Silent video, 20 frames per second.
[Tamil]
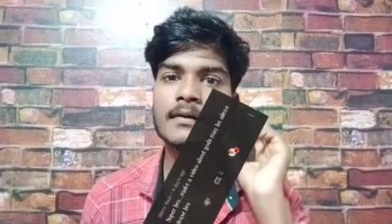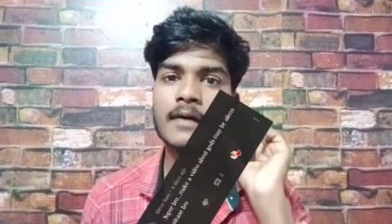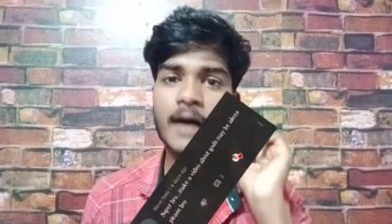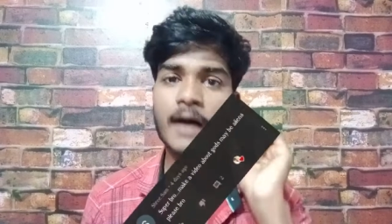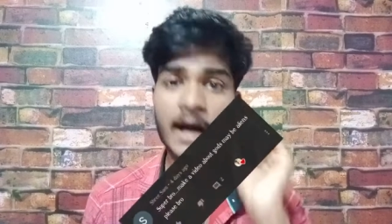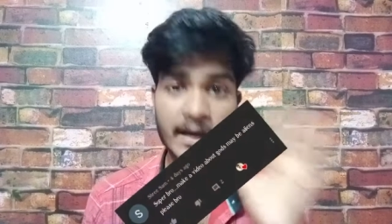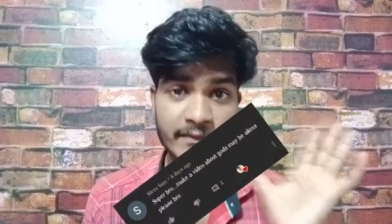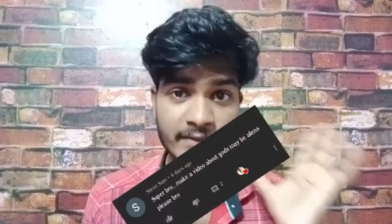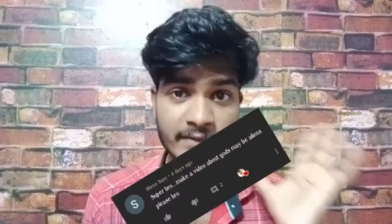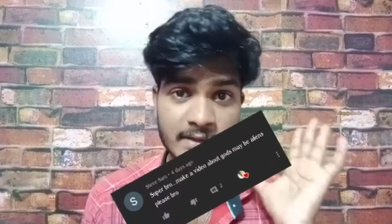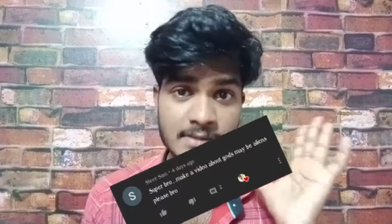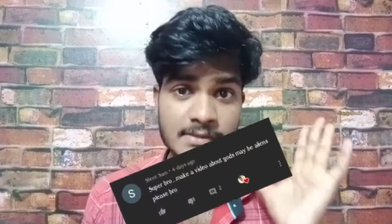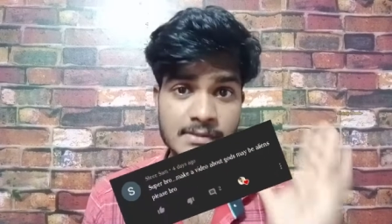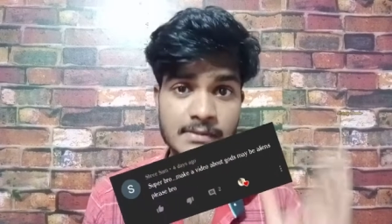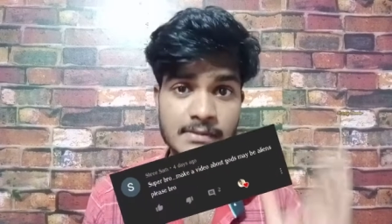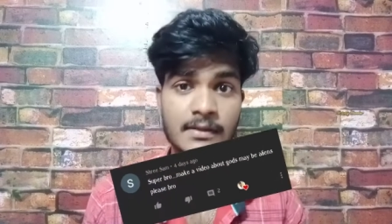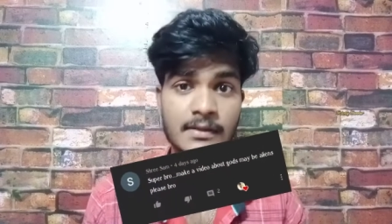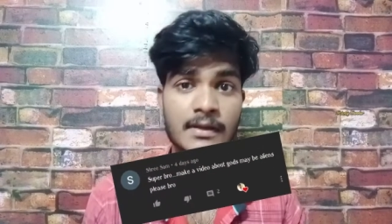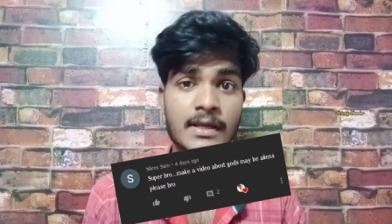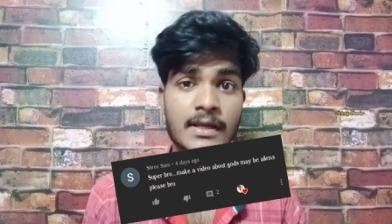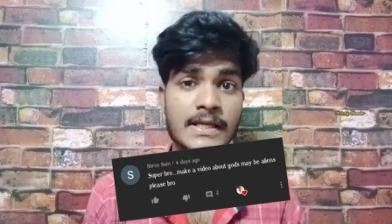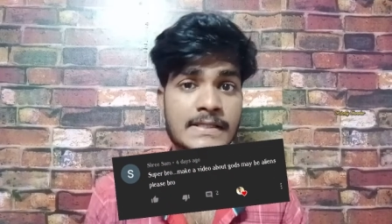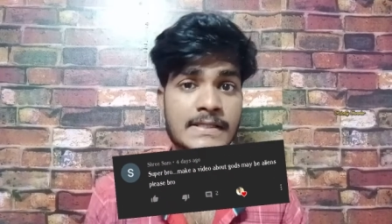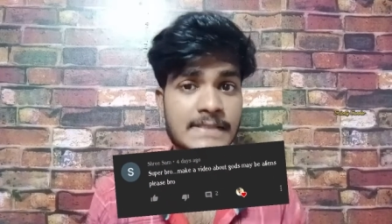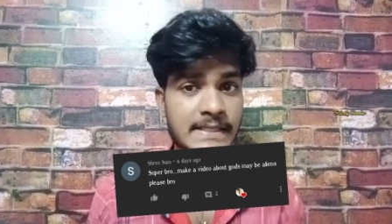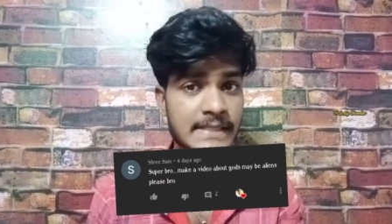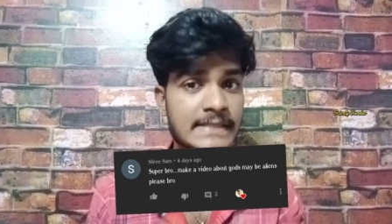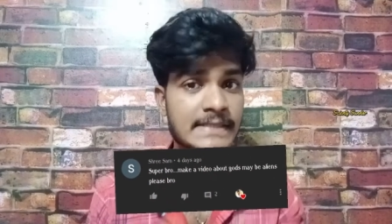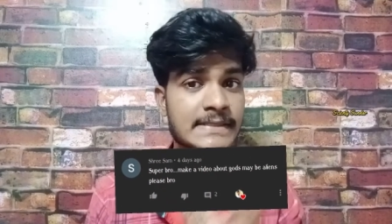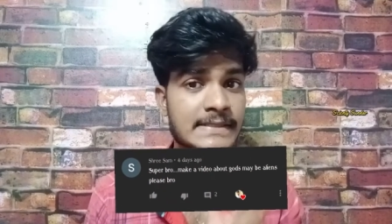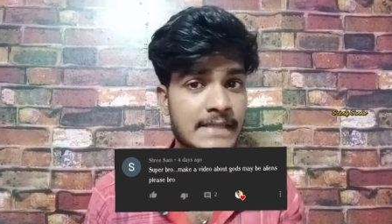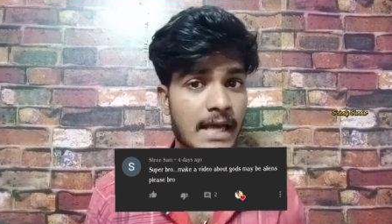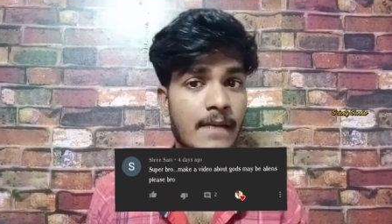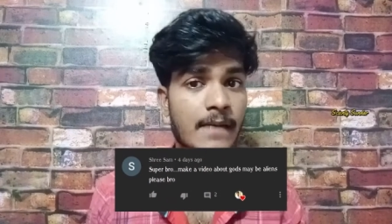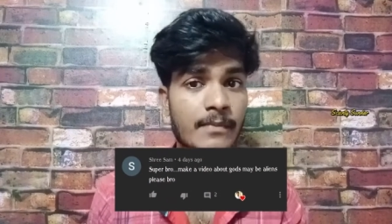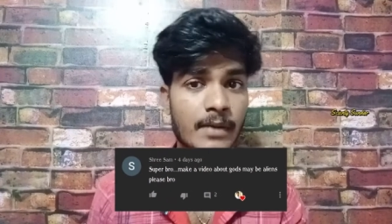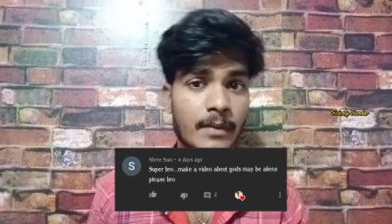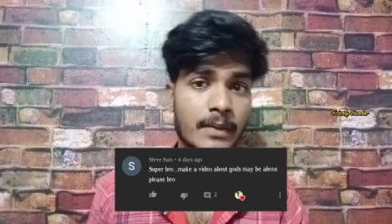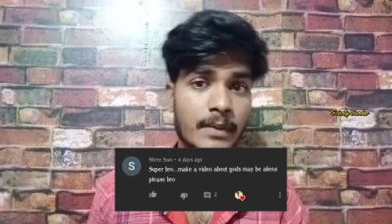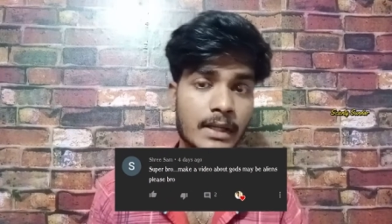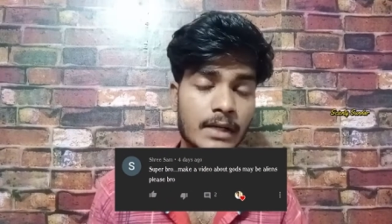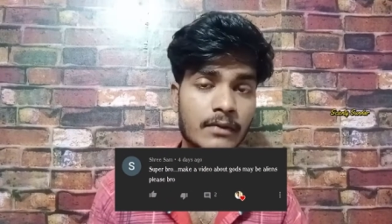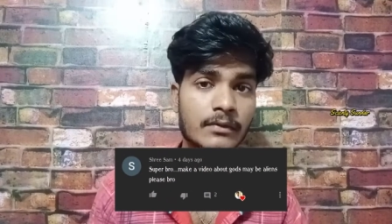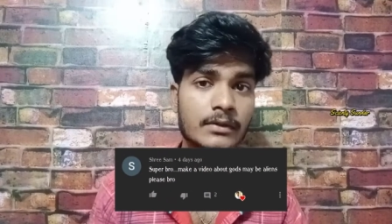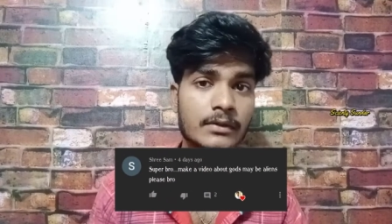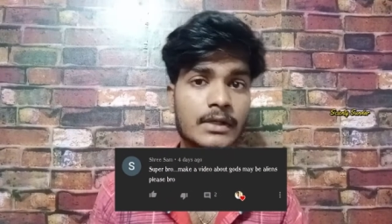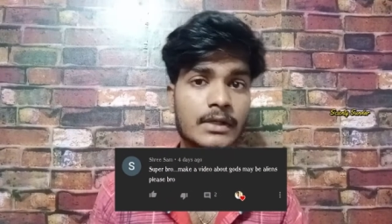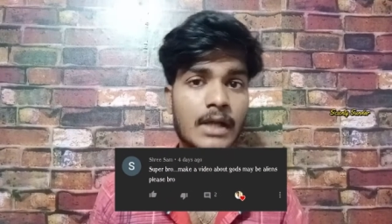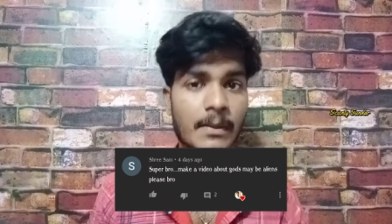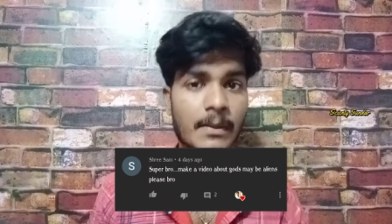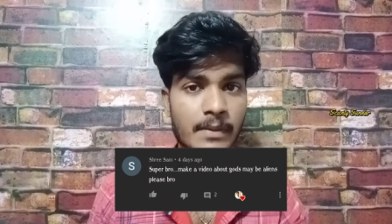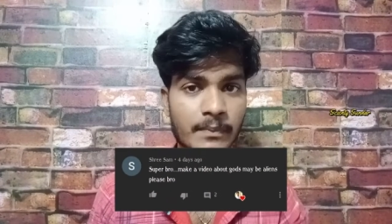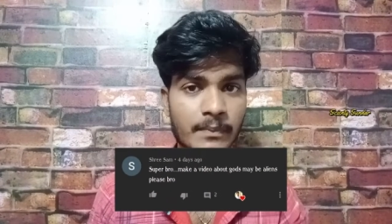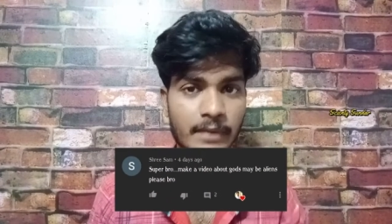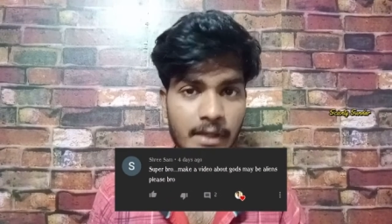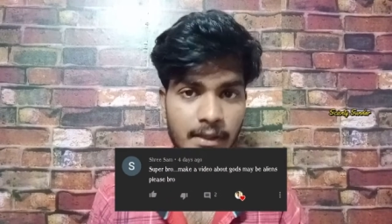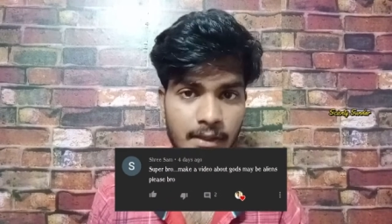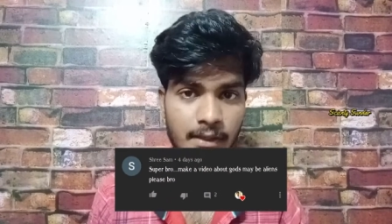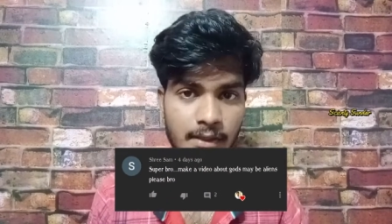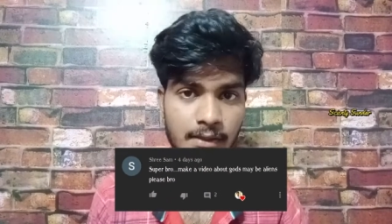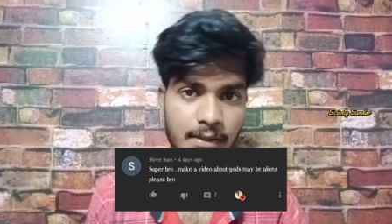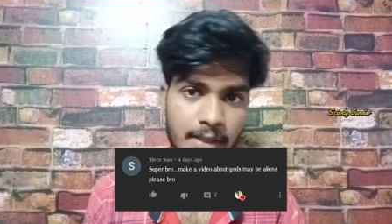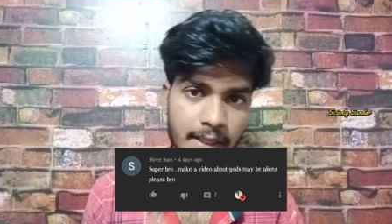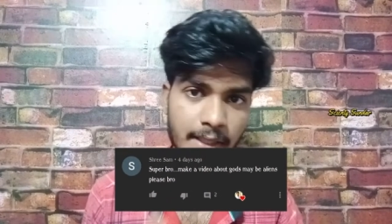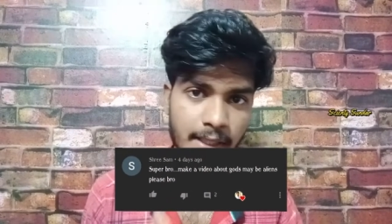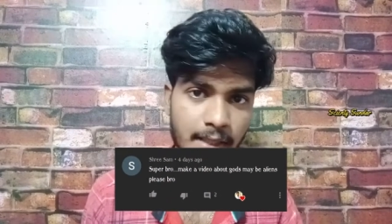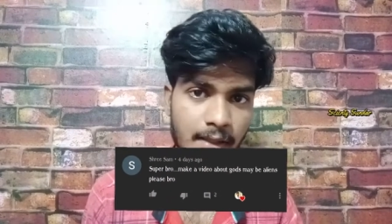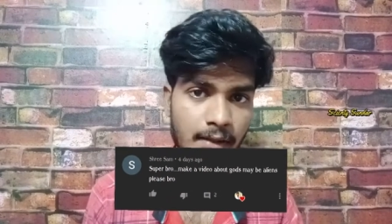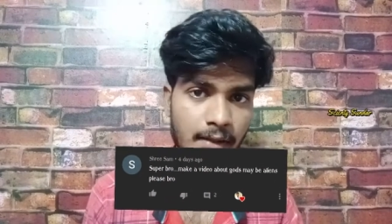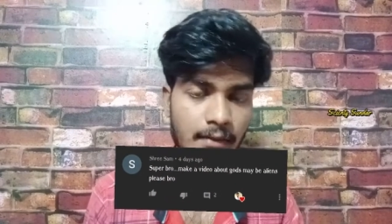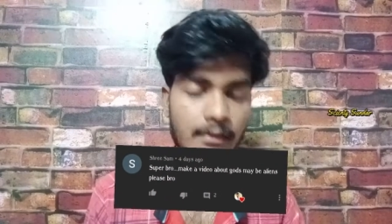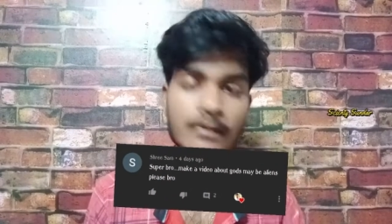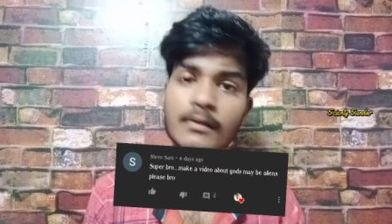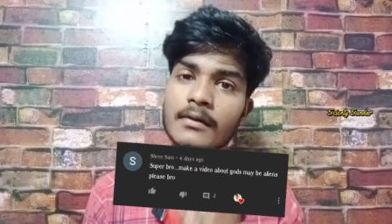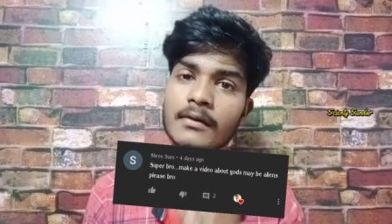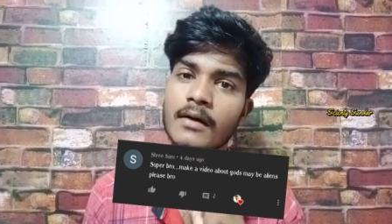ஹாய் ஃப்ரெண்ட்ஸ் ஸ்ரீ சாம் அப்படிங்கிற வந்து கமெண்ட் பண்ணியிருந்தாங்க அது என்னென்னா